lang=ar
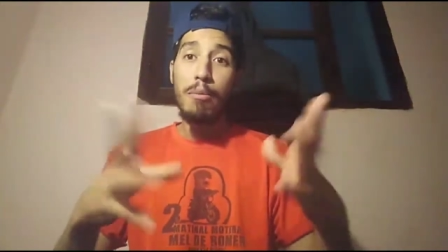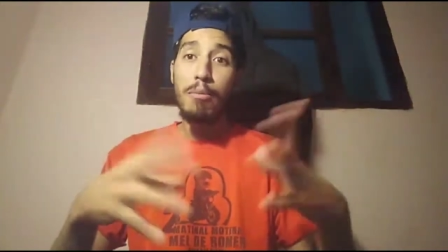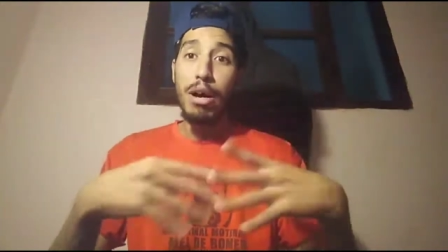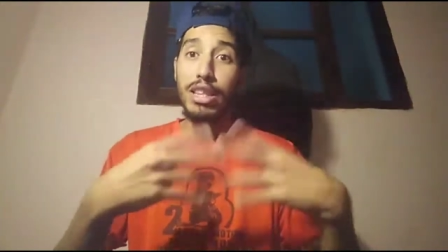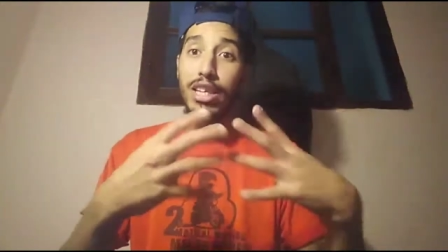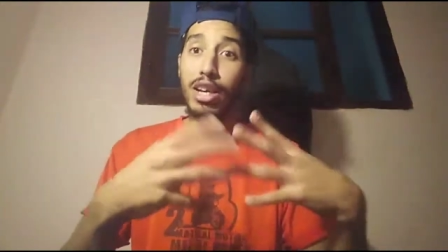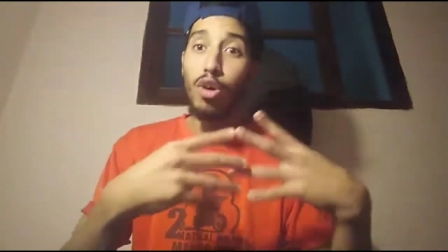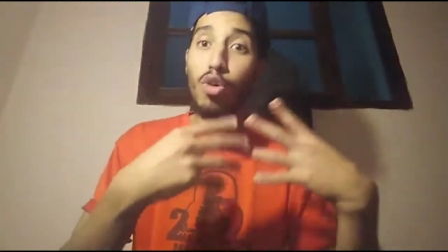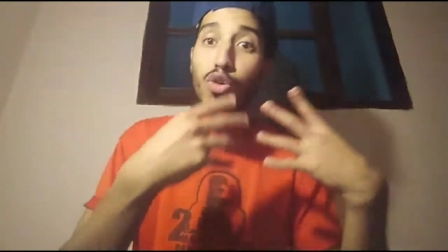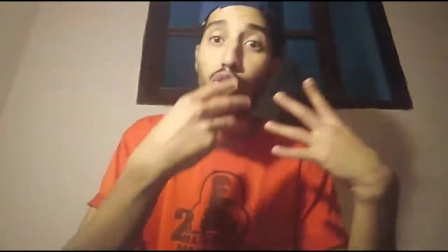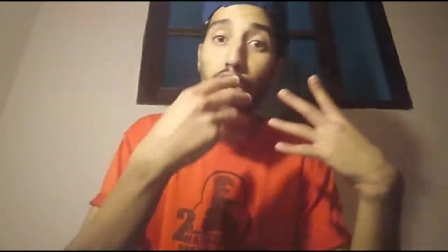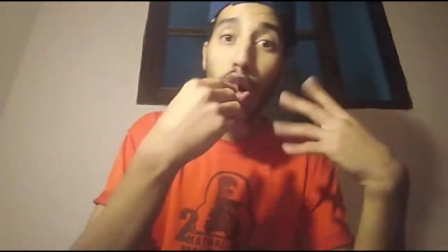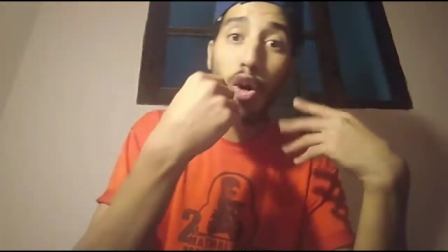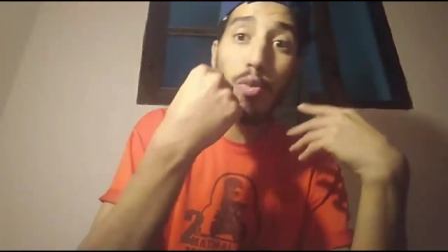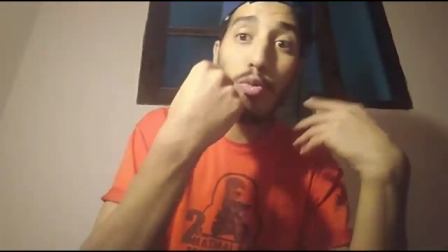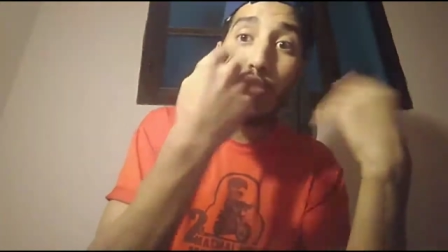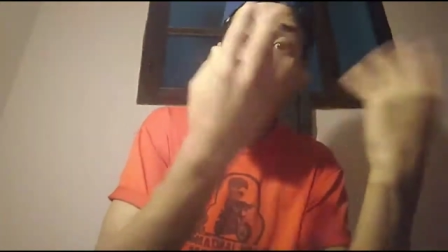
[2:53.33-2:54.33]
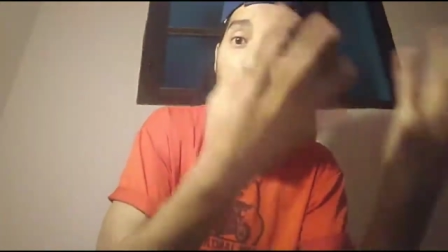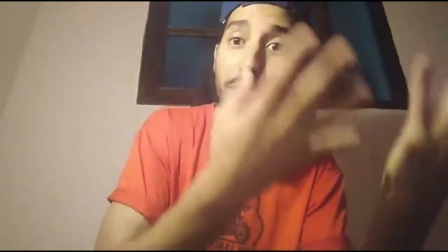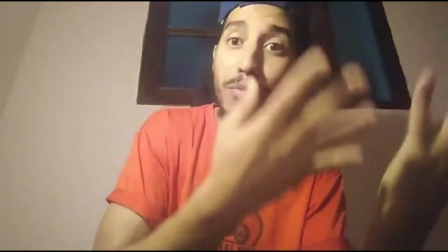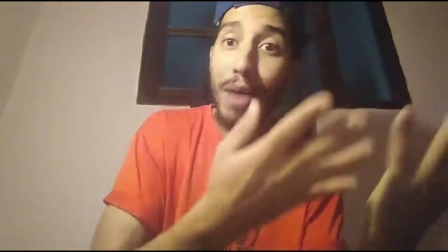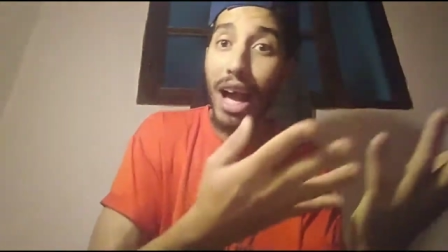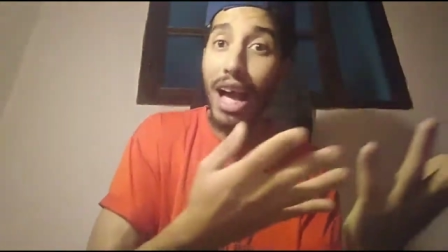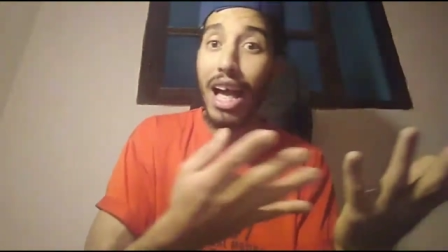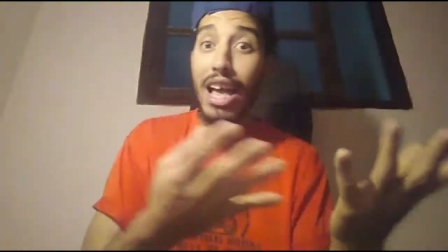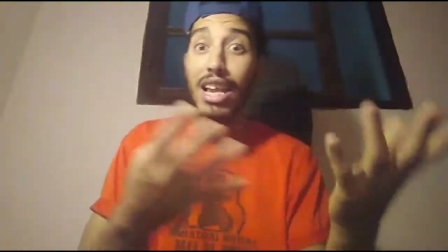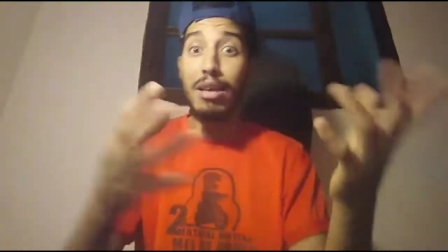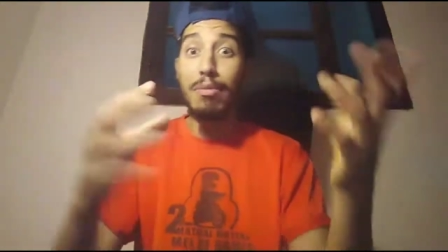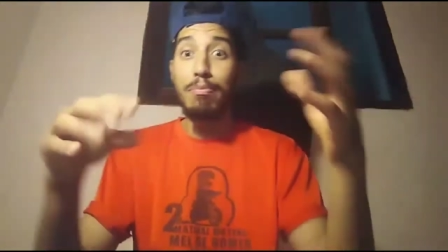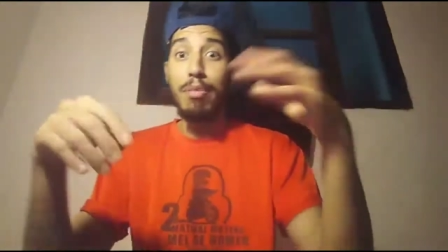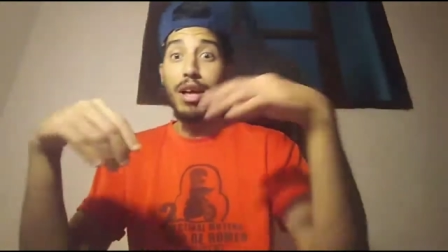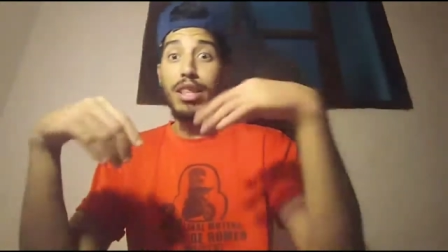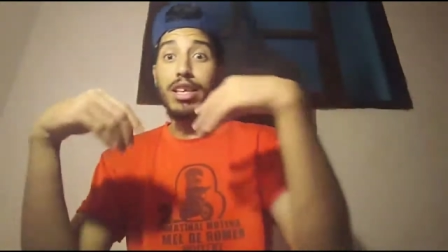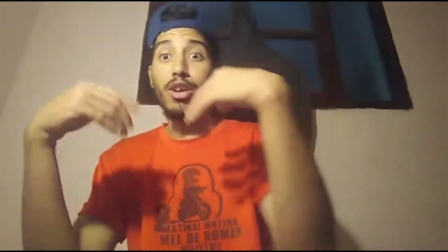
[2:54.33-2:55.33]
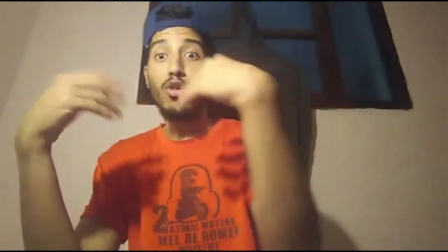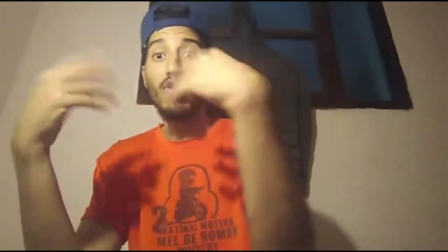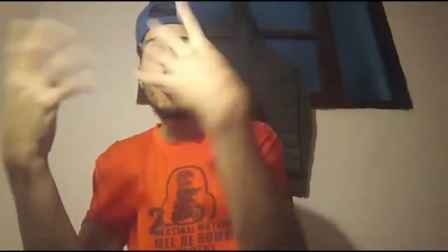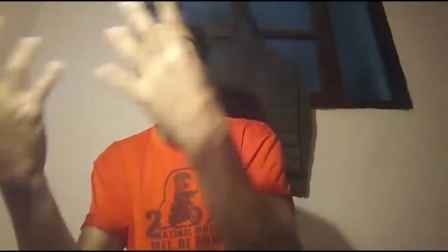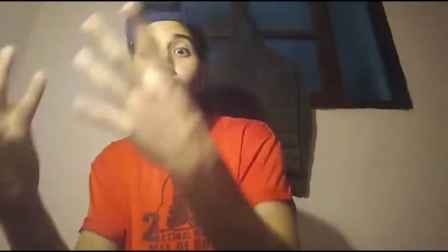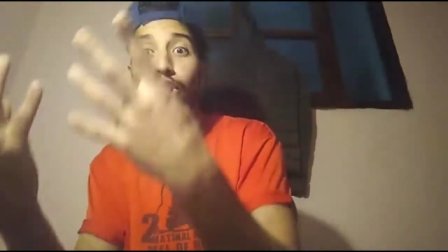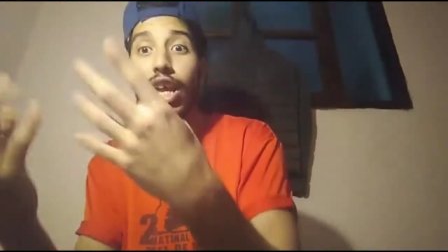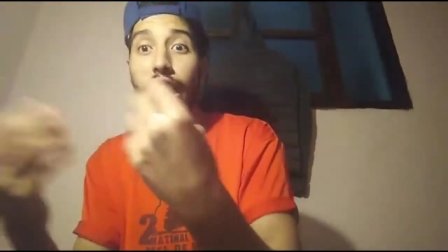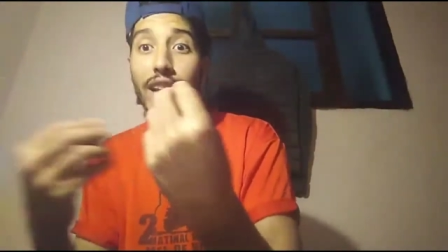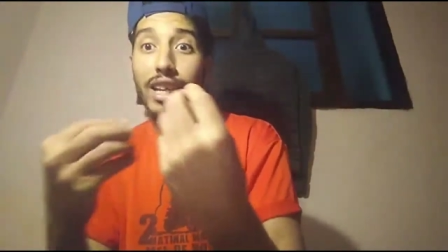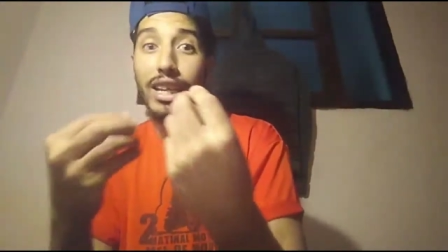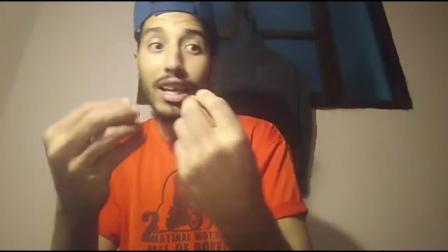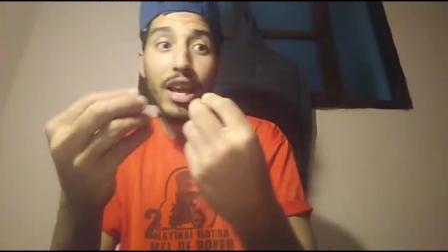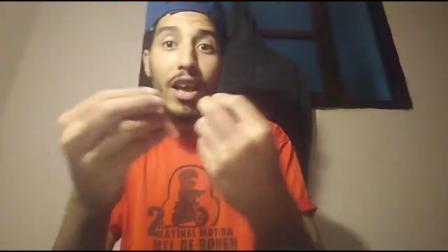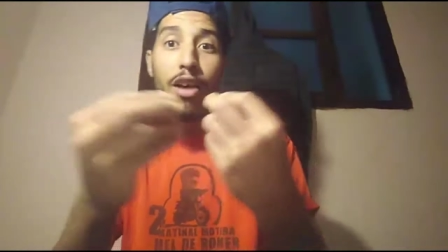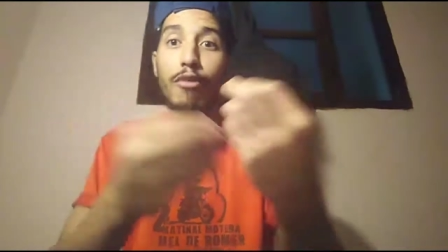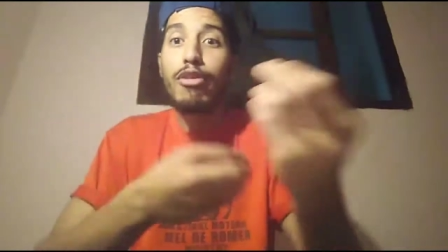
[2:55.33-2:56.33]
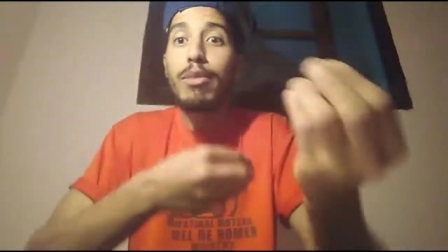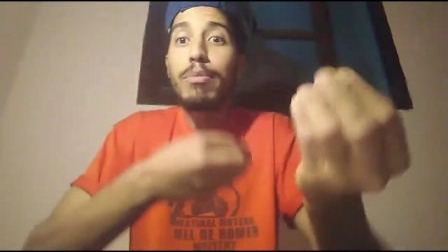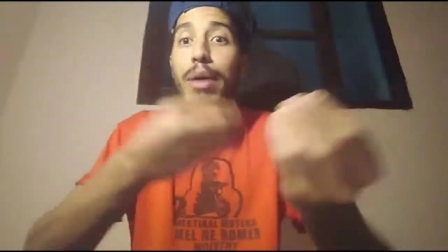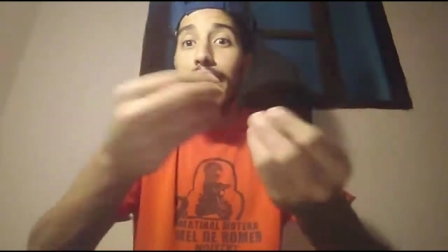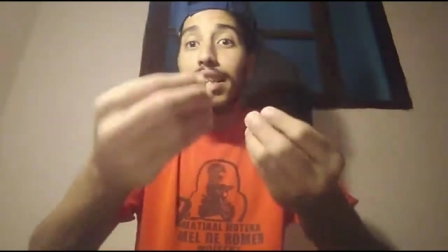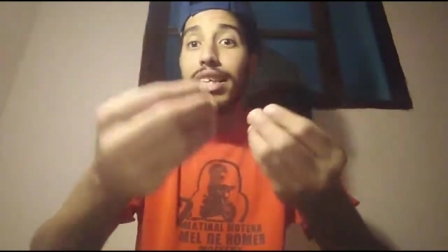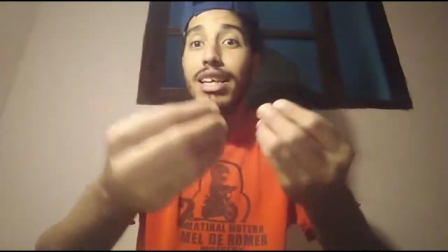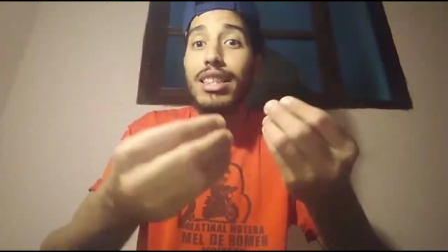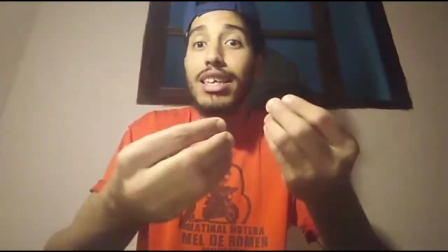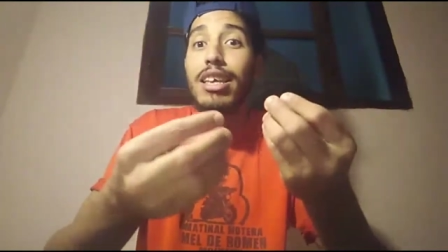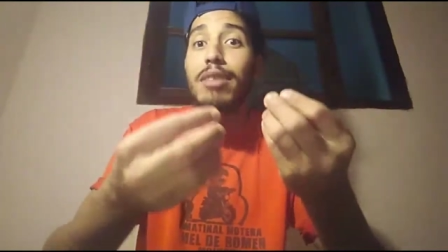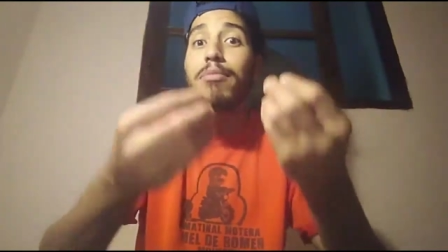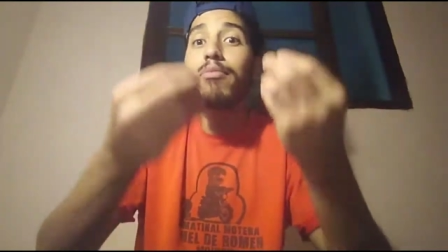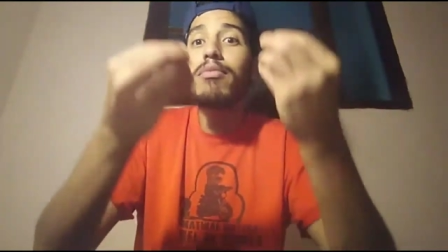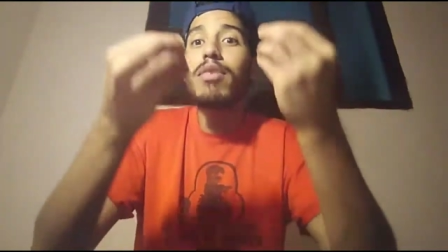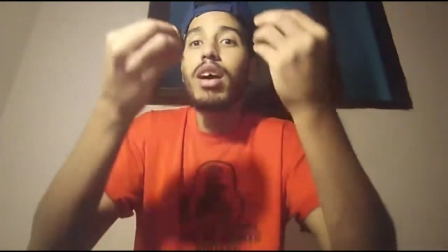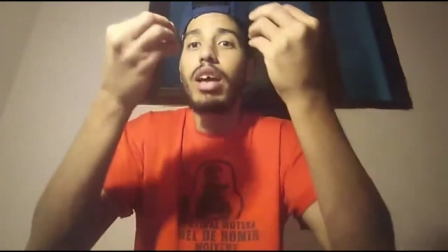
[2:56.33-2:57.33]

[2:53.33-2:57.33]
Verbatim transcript: بعض يقومون بمقالب بعض يقومون يعني في بعضيتهم